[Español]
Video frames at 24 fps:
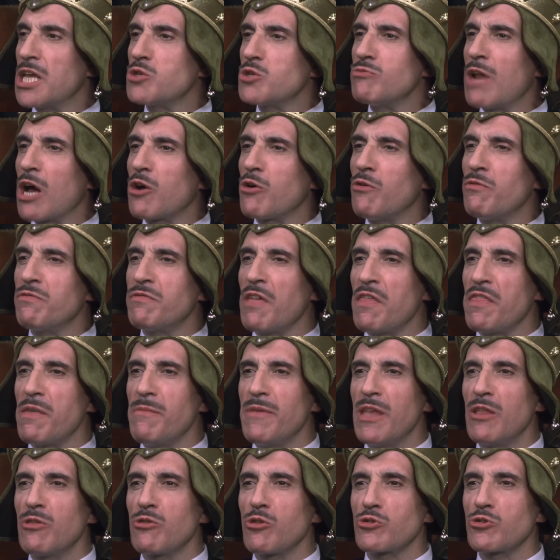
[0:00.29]
Este es un
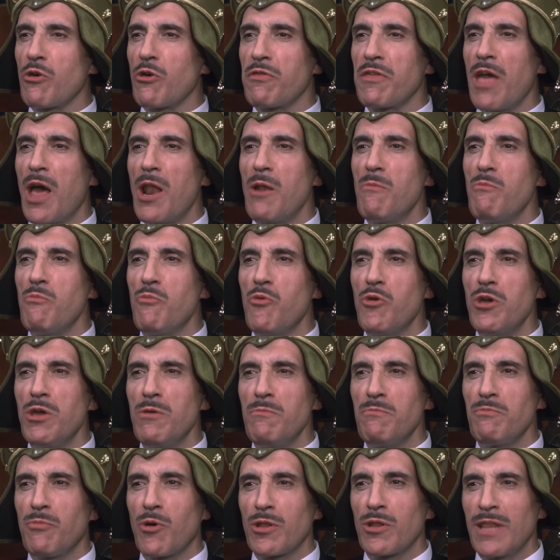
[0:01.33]
acontecimiento social
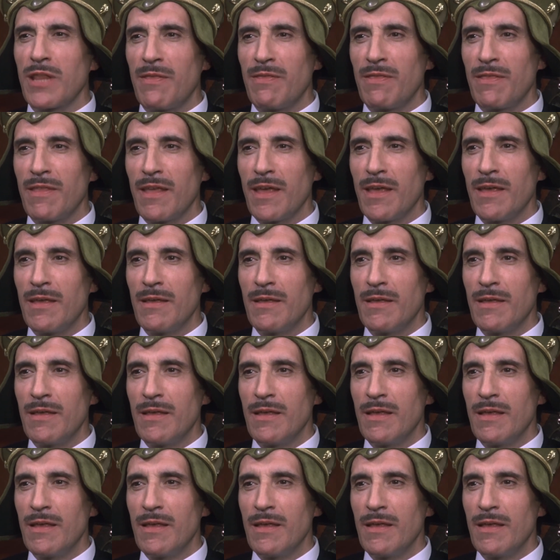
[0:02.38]
muy importante.